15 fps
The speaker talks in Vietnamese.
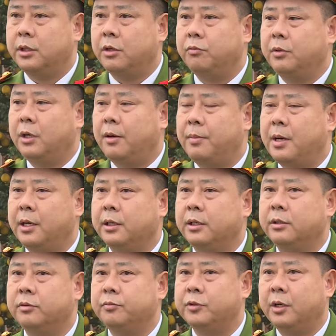Trong năm
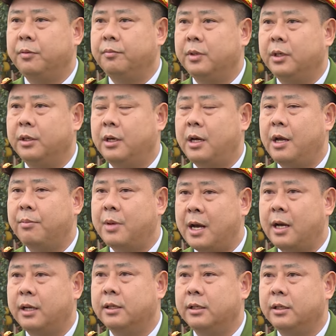
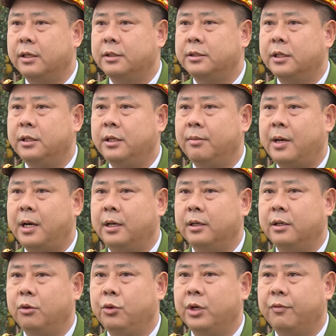2023 thì ờ, trên địa
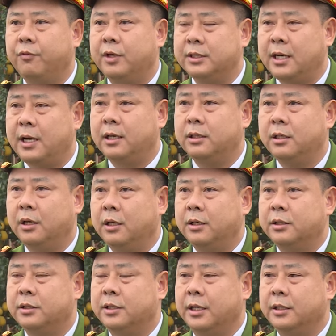bàn ờ, huyện Văn Giang
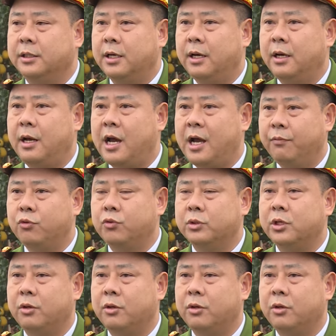xảy ra hai vụ